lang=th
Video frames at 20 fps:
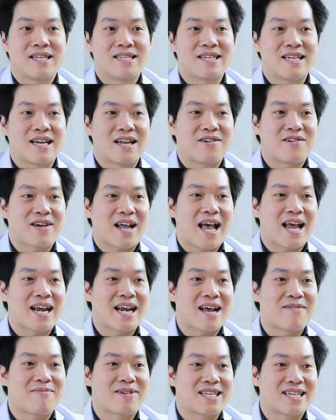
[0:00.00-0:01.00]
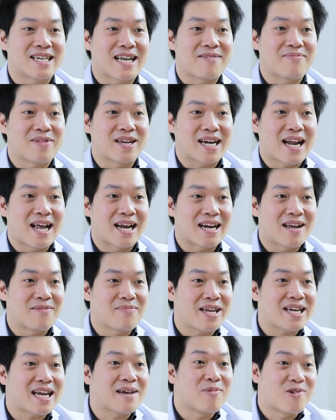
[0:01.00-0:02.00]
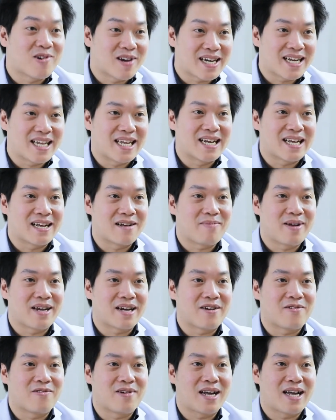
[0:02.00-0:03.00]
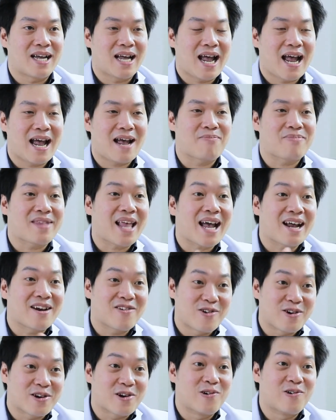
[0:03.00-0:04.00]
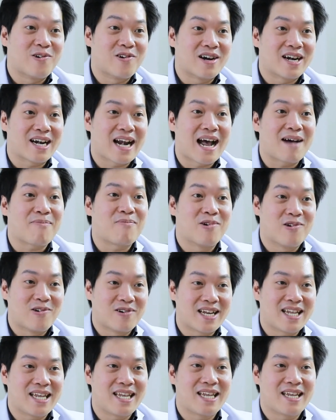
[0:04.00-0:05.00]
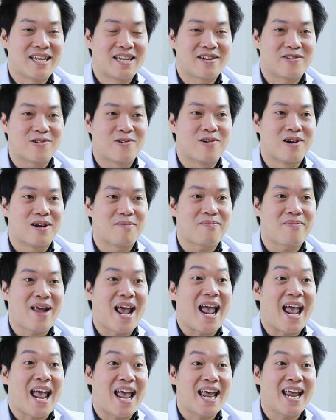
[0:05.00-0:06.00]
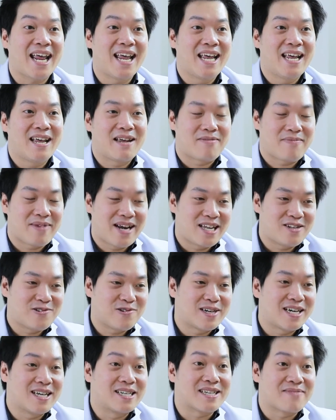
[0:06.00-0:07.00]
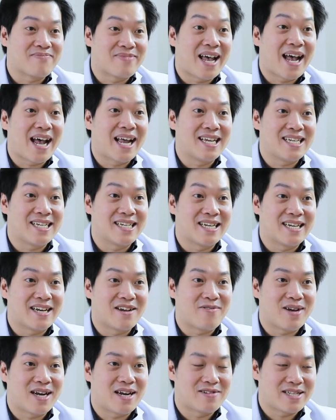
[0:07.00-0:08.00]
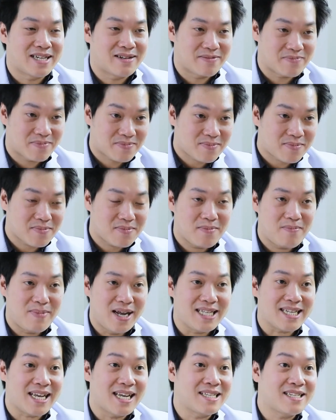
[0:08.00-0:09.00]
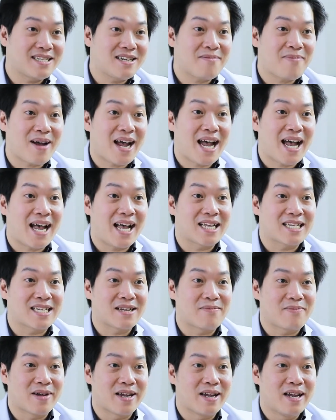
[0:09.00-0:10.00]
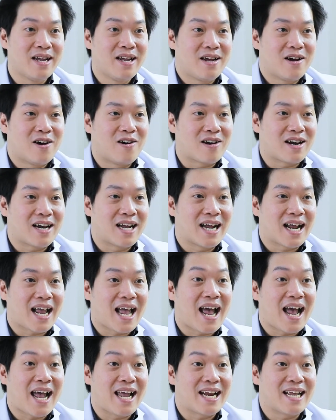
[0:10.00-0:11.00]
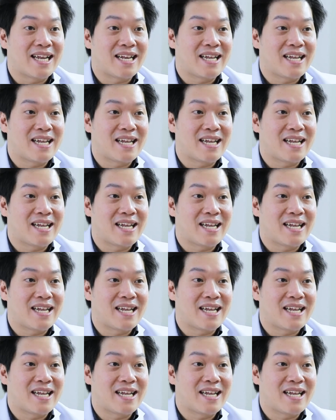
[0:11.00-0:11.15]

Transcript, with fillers: จริงๆแล้วการทำกิจกรรมต่างๆ ทำได้ตามปกตินะครับเพียงแต่ว่า ห้ามนั่งโดยตรงทับลงที่ตัวแผลในช่วงหนึ่งสัปดาห์เฉยแต่ว่าเราจะไปใส่เสื้อผ้าจะไปออกกำลังกายอะไร